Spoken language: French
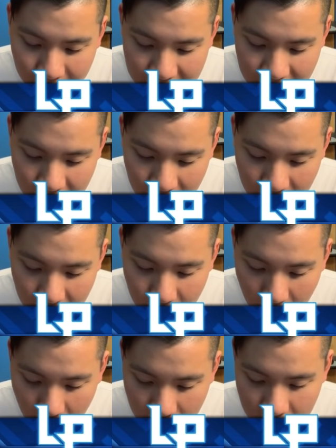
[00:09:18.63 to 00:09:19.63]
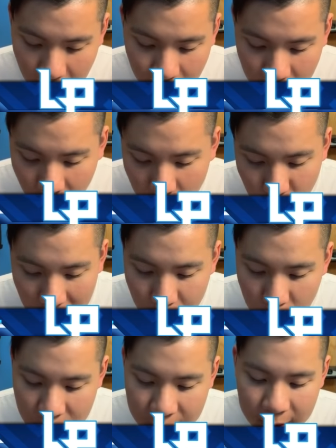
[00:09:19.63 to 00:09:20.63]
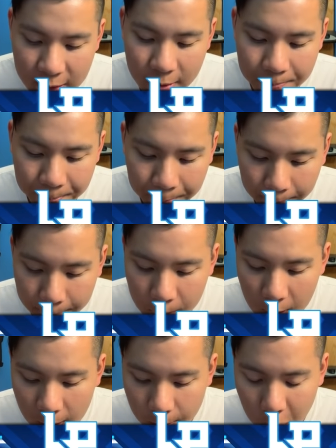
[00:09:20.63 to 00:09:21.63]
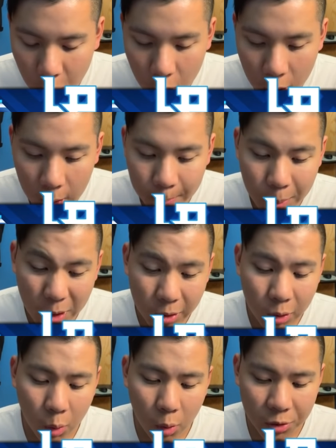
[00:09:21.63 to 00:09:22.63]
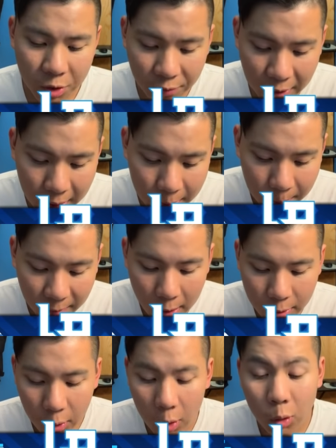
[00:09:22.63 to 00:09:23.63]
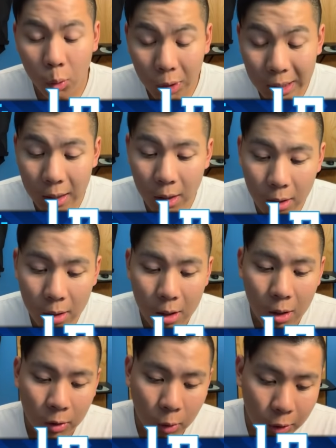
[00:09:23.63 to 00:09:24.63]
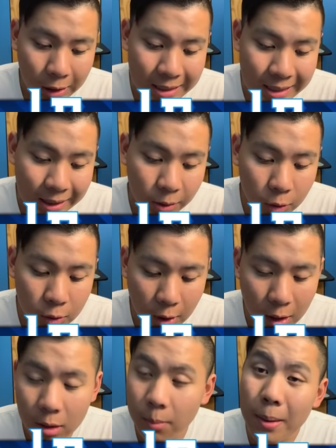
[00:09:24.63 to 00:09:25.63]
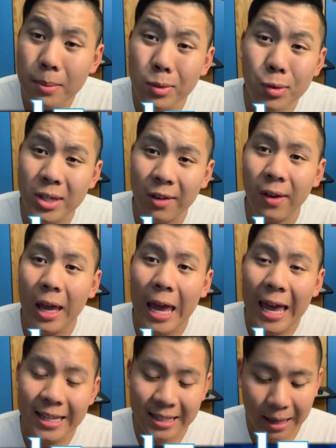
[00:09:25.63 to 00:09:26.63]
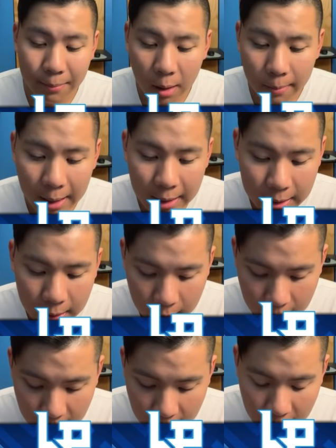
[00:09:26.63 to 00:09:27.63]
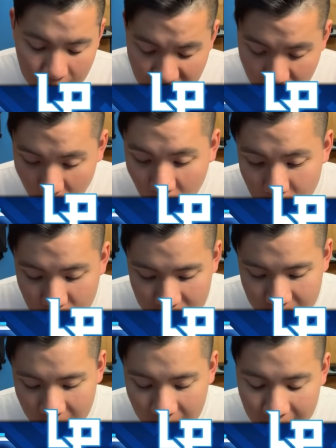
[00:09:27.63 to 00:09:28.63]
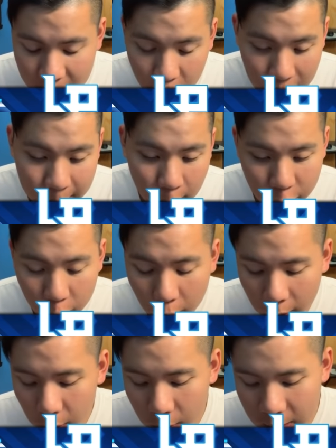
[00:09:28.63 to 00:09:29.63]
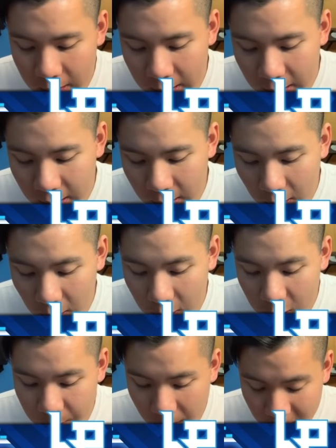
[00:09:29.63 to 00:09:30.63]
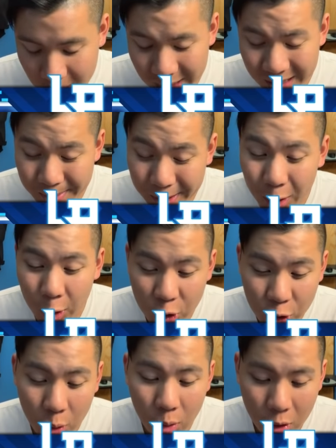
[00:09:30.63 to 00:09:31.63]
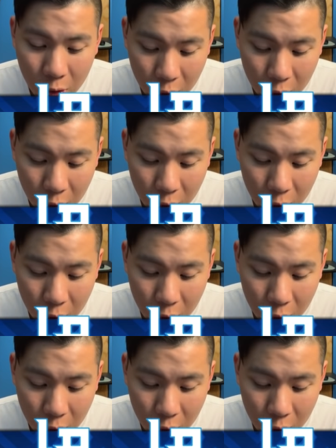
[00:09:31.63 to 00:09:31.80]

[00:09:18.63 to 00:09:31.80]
Parce que, bon, en tout cas, on va devoir jouer la bûche ici pour pas trop se faire prendre trop de dégâts contre les électrocuteurs. Même deux, ça fait extrêmement mal, les gars. Mais bon, comme je disais, les, cochons royaux, c'est, je pense que c'est les meilleurs cochons